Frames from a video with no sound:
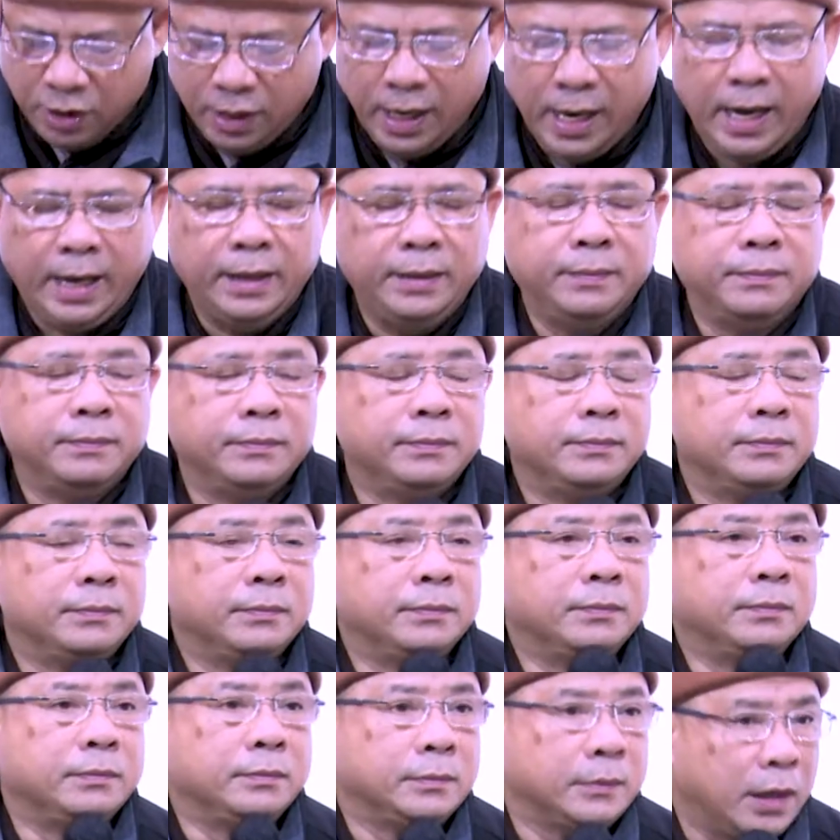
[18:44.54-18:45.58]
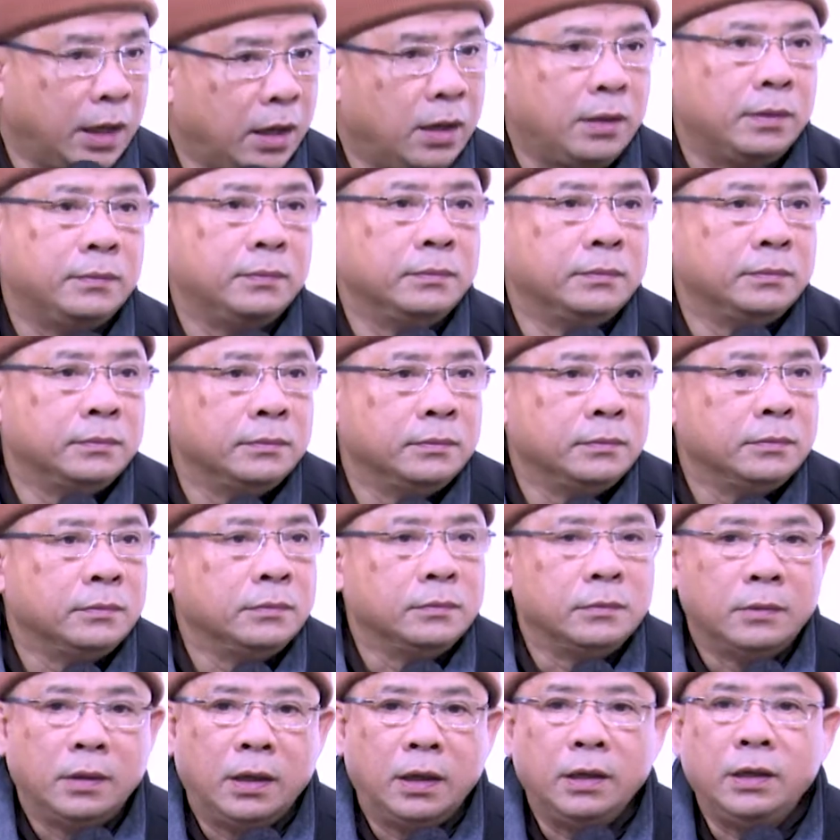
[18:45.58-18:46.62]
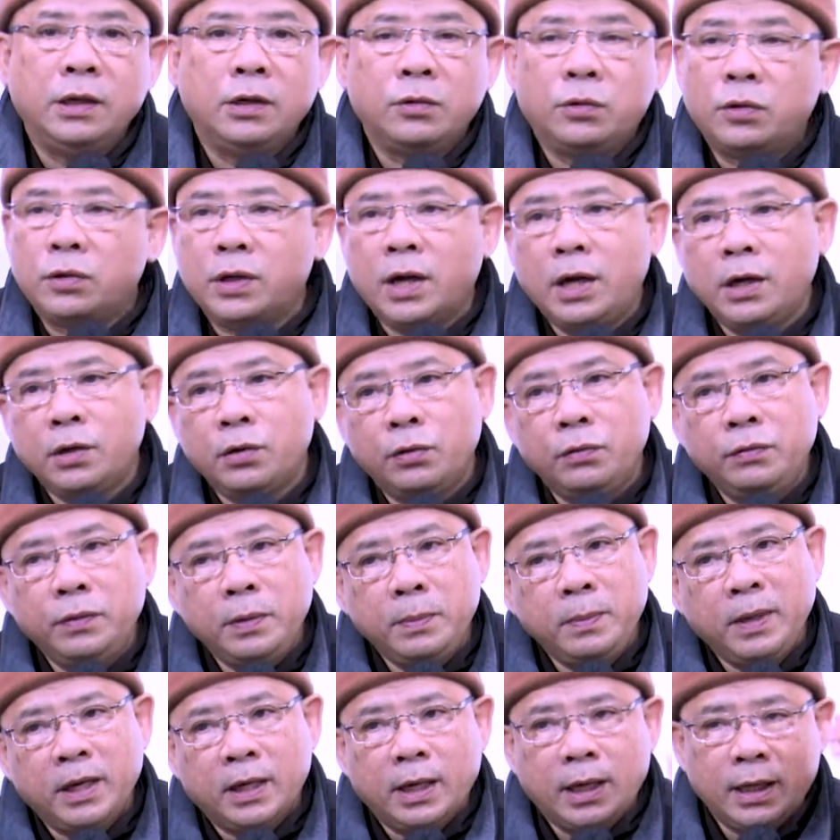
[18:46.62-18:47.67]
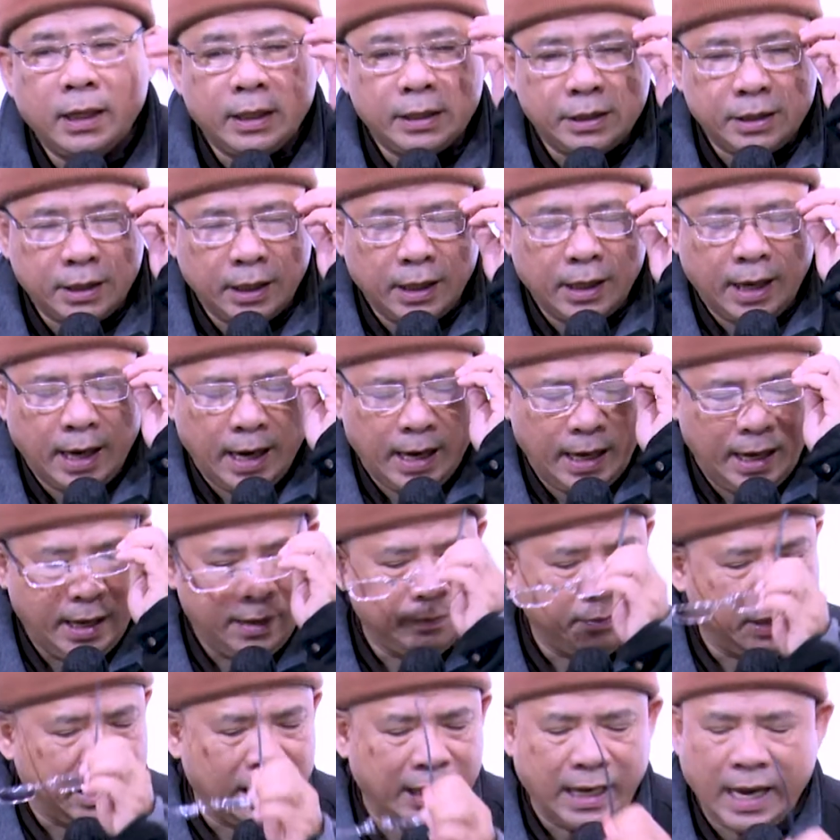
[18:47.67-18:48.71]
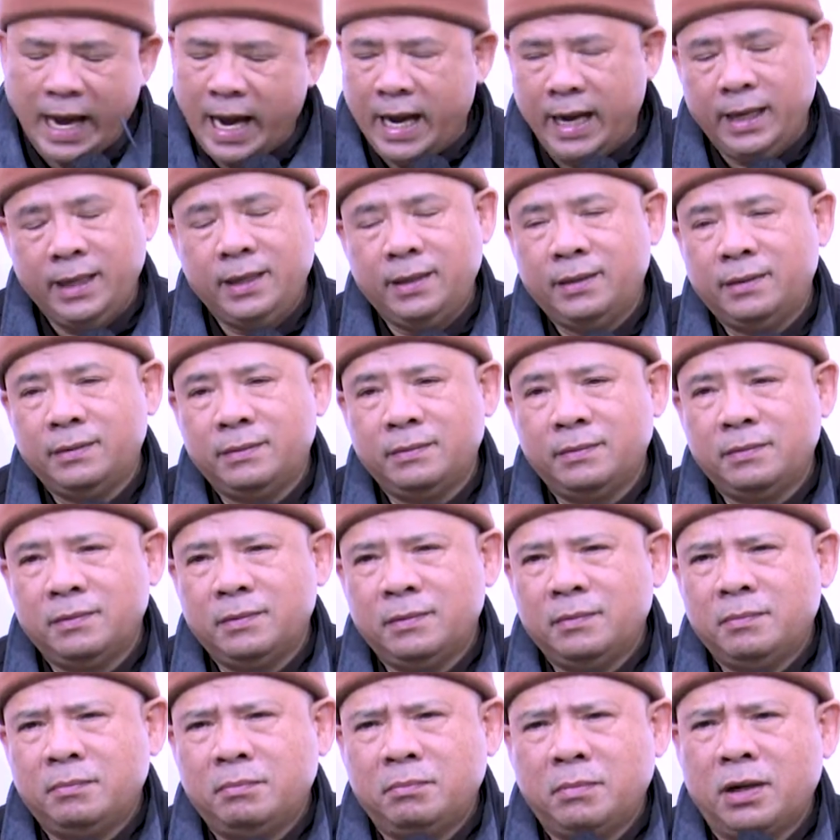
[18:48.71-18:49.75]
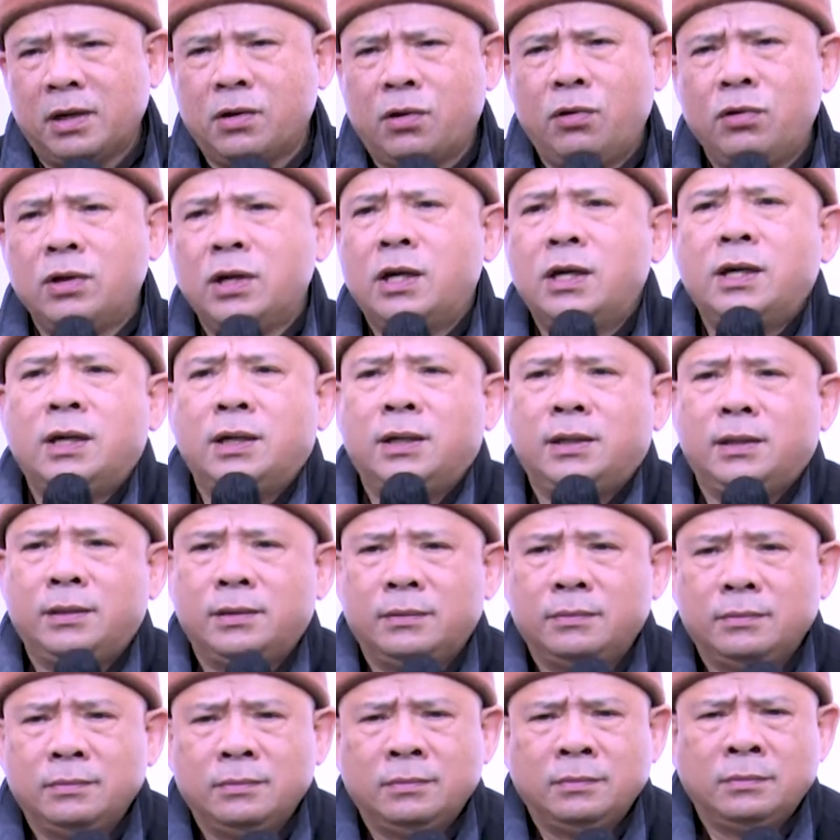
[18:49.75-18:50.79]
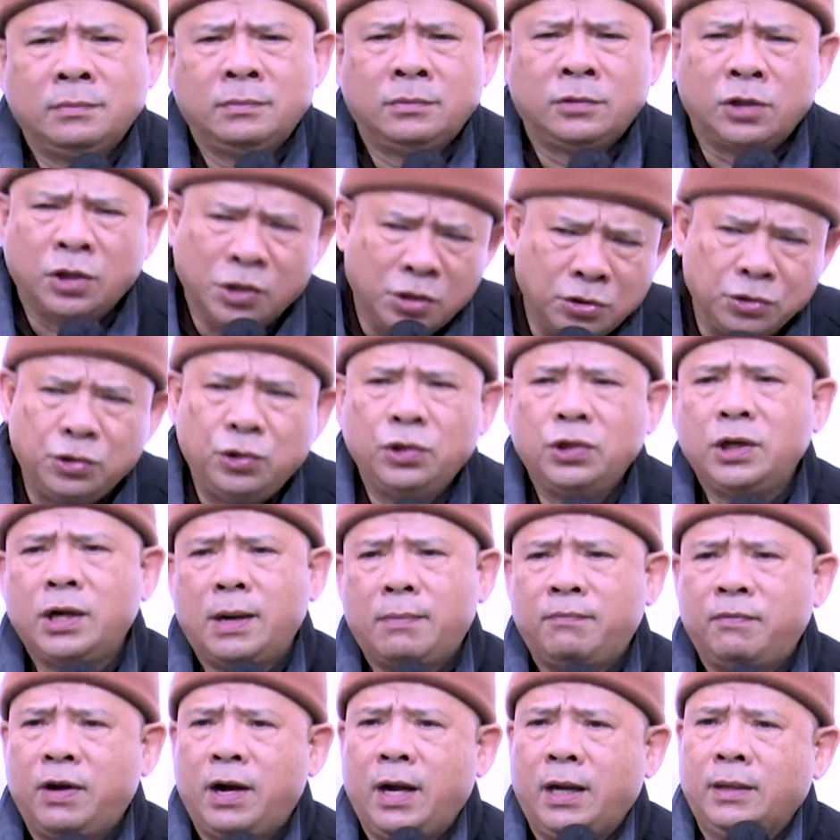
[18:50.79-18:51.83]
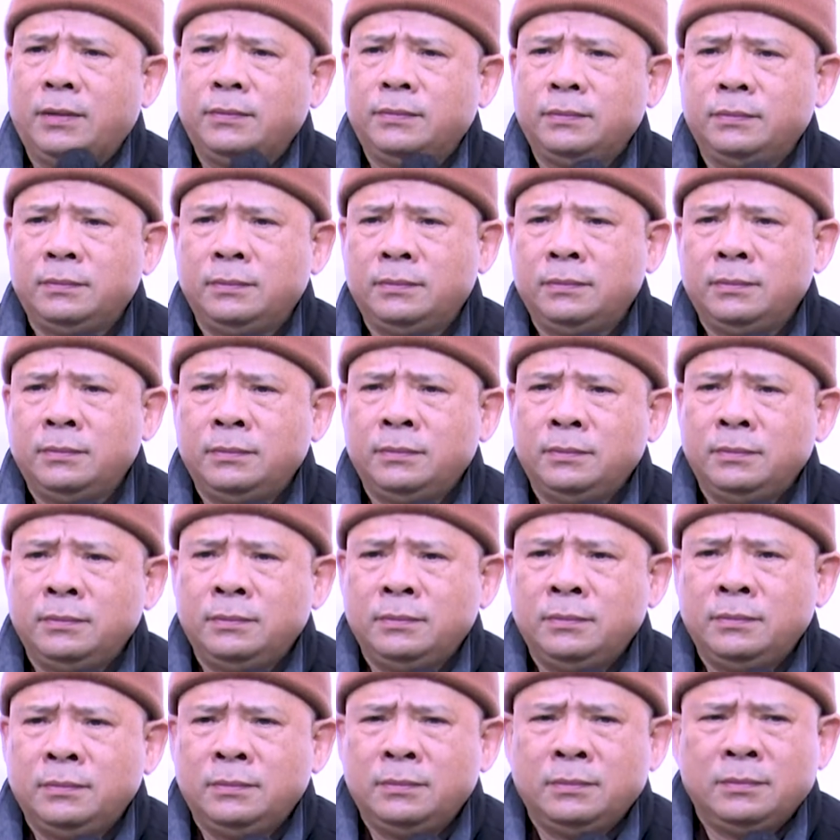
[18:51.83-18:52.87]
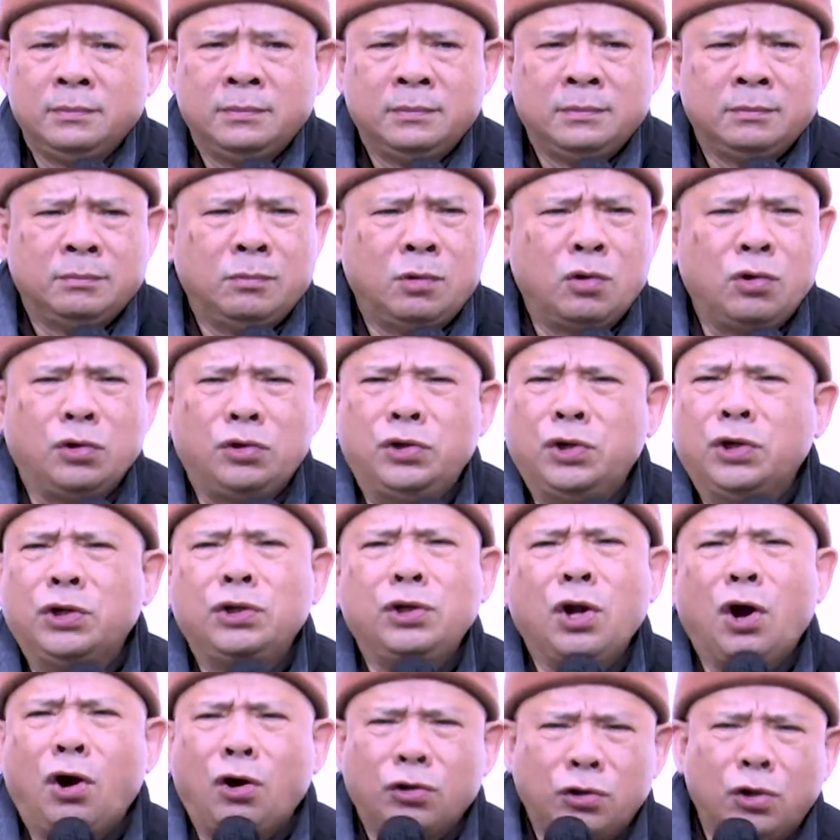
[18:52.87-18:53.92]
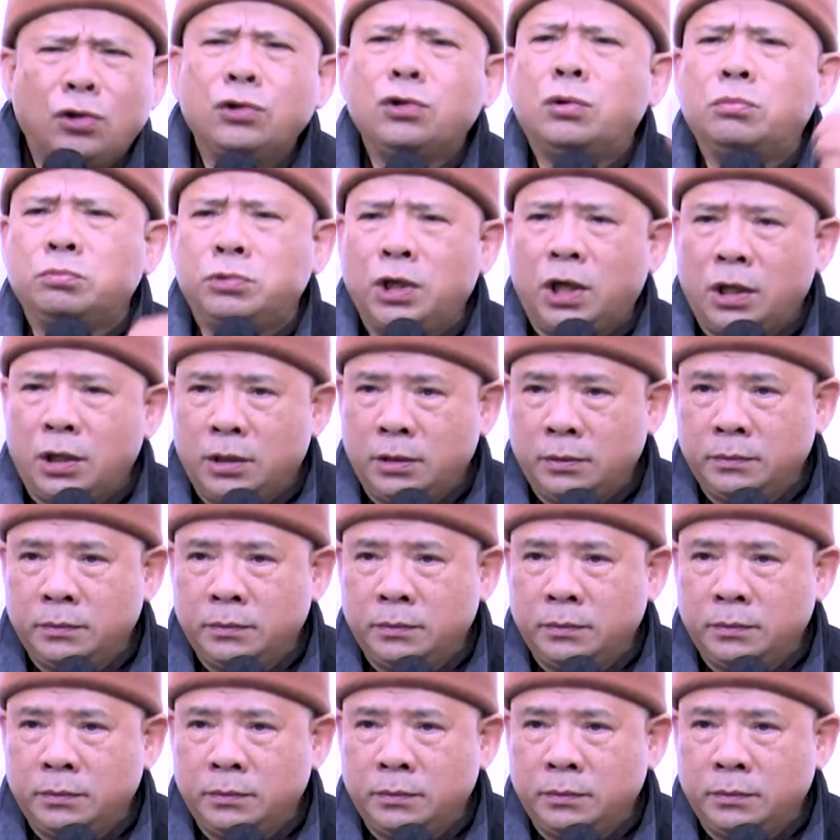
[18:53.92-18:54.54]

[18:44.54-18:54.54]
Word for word: hãi. Đó. Ở giữa cuộc đời, quý vị biết là cái sợ hãi là cái cái mà con người thường xuyên gặp phải. Một cái chuyện nhỏ thôi cũng sợ,